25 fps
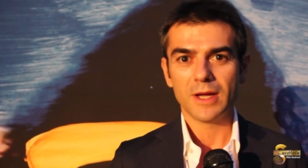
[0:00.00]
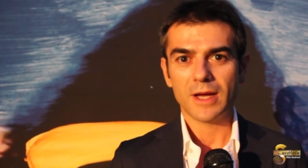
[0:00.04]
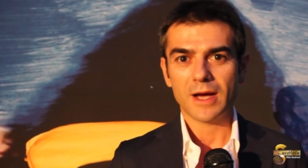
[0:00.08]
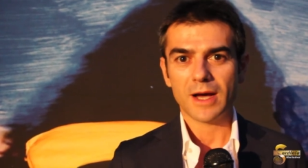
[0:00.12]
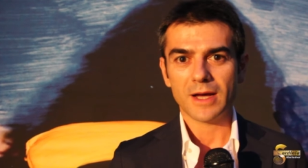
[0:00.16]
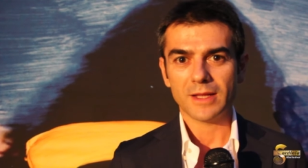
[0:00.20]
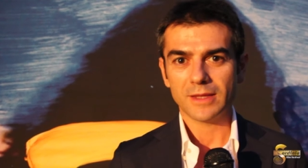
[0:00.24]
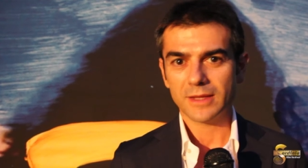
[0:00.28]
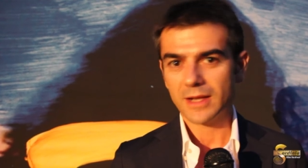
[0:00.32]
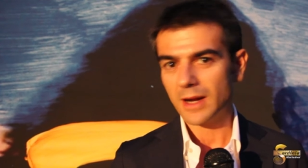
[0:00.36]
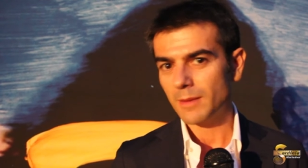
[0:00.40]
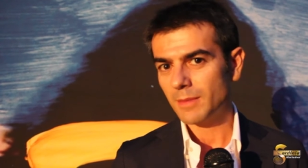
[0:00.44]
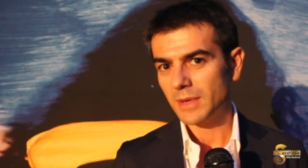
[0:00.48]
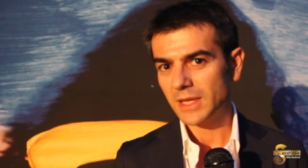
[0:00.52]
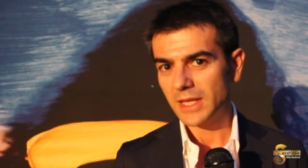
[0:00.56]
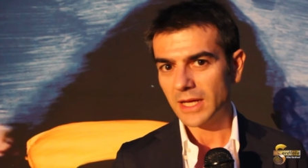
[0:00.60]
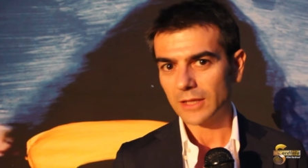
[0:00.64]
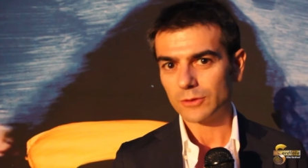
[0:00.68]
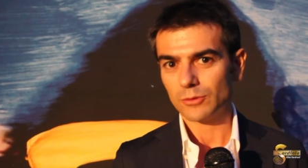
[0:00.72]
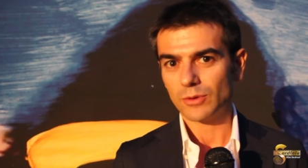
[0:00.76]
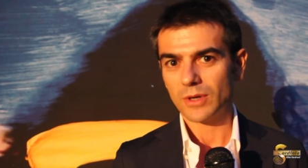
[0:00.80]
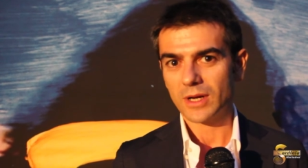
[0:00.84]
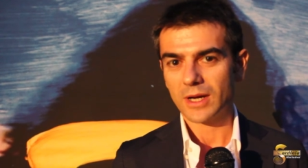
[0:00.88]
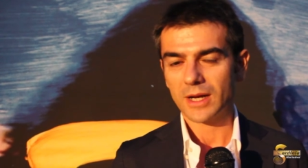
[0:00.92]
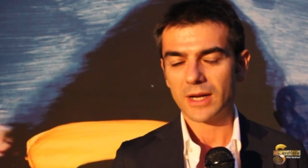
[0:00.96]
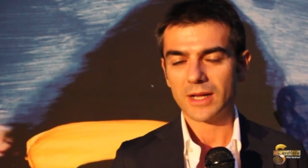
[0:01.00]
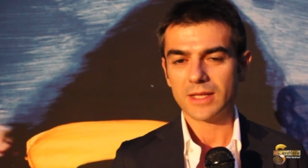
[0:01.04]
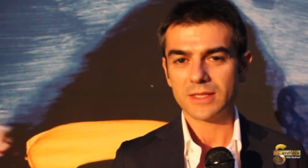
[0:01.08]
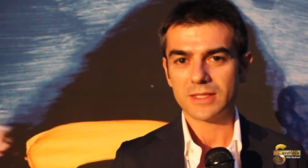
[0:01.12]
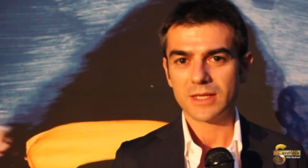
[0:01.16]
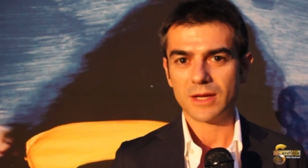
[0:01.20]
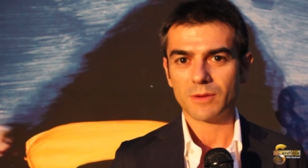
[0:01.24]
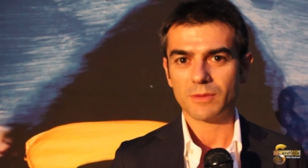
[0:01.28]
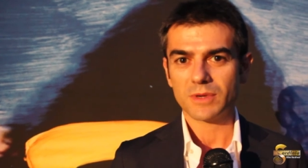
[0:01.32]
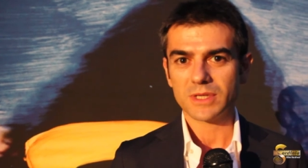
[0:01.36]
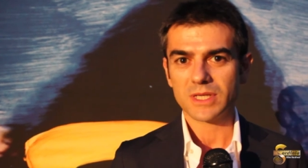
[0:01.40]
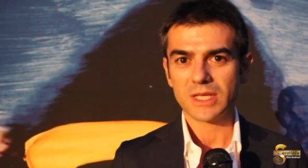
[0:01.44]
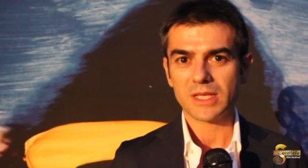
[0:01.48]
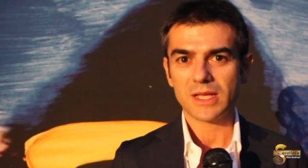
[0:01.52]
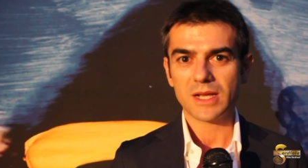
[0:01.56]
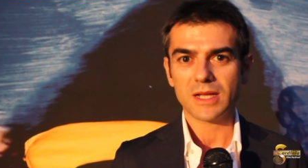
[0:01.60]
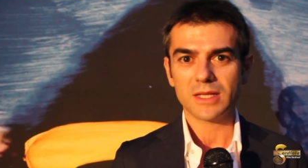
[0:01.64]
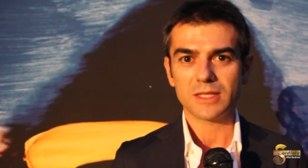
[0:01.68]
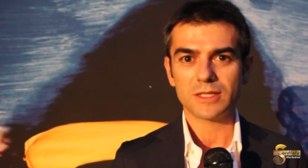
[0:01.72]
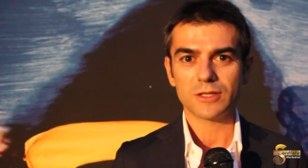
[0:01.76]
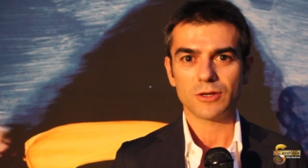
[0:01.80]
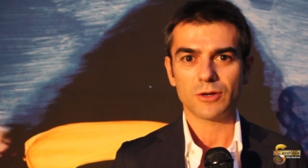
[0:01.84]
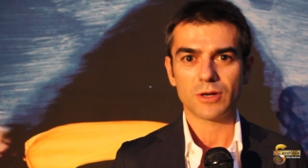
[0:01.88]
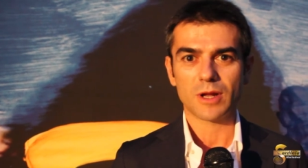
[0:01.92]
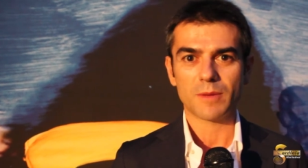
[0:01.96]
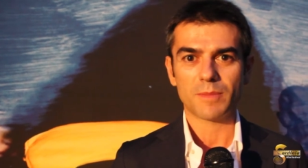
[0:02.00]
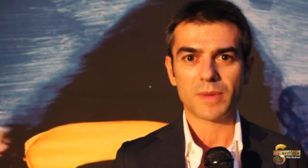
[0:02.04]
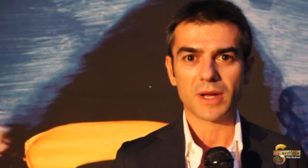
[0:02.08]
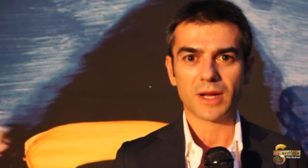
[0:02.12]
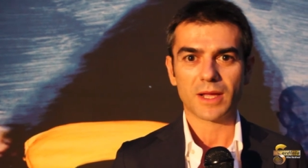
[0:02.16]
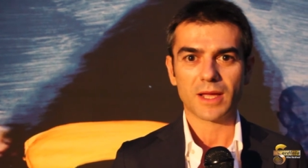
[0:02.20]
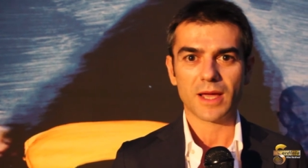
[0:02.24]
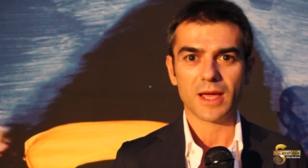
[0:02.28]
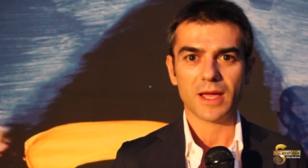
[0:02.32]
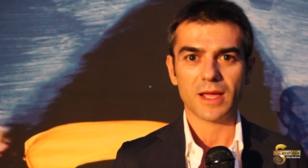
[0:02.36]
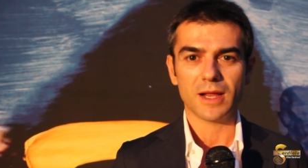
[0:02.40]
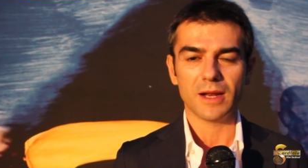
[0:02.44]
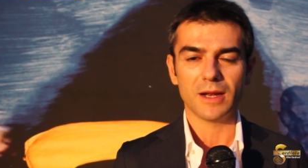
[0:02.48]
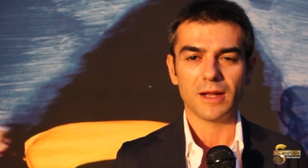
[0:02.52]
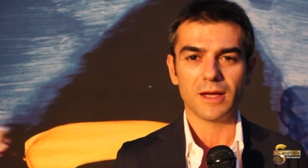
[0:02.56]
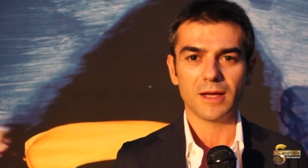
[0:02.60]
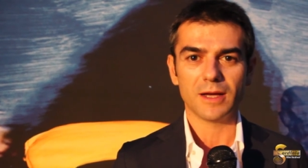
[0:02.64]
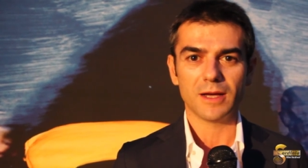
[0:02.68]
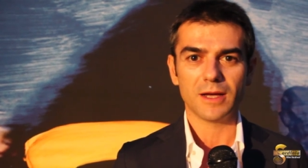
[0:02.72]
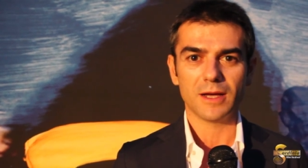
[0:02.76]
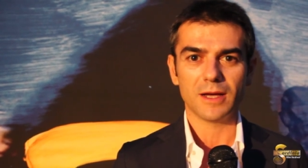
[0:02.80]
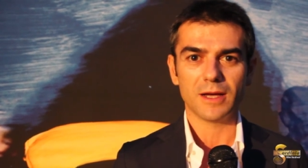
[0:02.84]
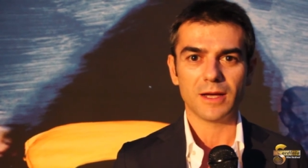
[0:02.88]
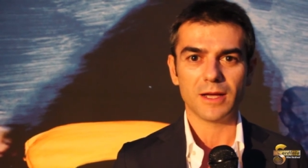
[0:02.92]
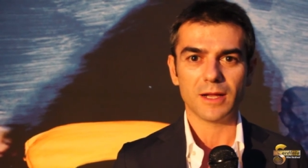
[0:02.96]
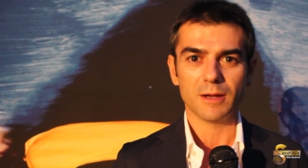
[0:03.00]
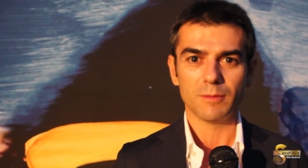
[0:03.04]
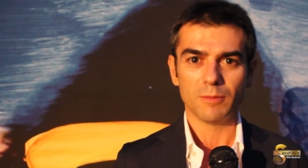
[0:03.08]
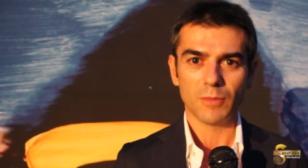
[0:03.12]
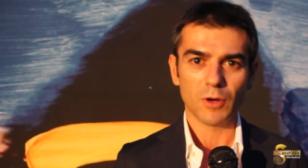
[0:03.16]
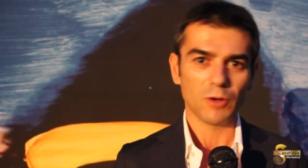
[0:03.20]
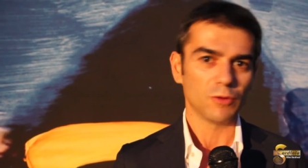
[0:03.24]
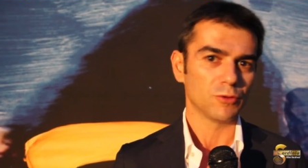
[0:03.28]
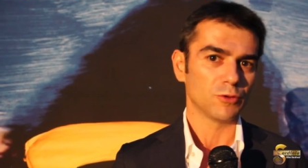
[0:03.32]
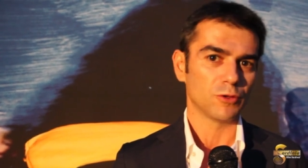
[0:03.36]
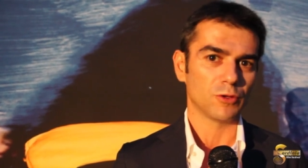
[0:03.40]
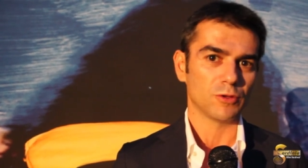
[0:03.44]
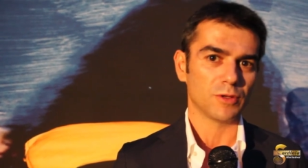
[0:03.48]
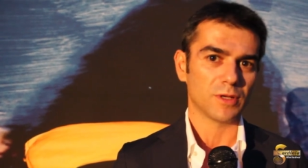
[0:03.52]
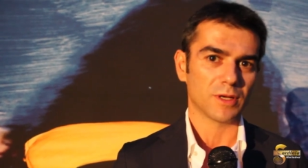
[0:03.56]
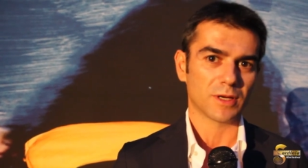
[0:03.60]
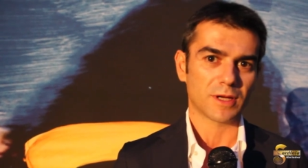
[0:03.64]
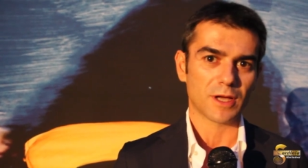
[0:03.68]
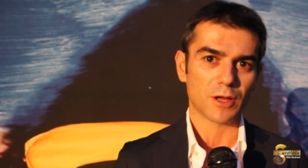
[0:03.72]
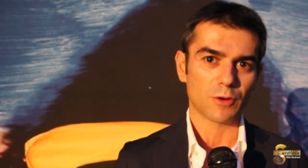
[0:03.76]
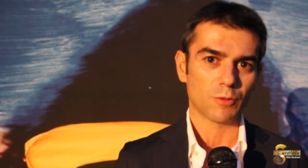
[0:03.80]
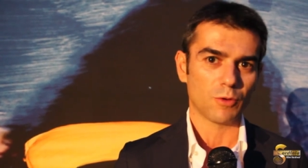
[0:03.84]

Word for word: andrebbe data una garanzia in questa direzione perché il, il mondo che